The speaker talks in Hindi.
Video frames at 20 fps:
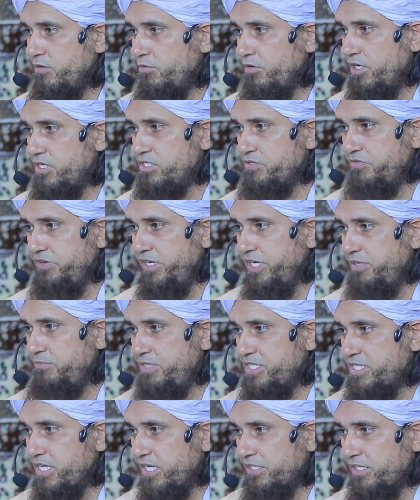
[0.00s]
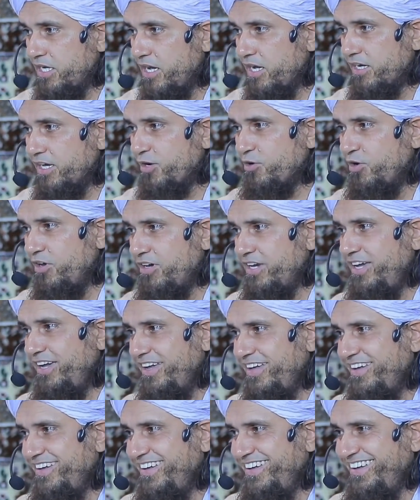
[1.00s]
क्योंकि इस फील्ड में ज़्यादा आगे कौन
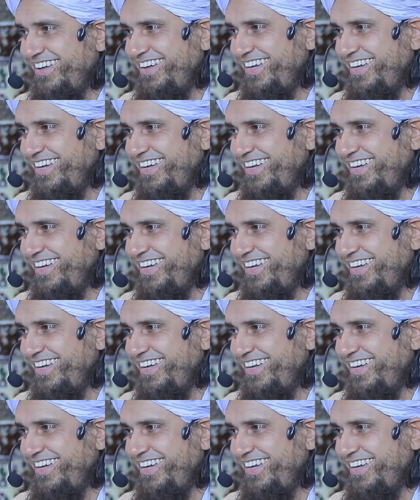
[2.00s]
है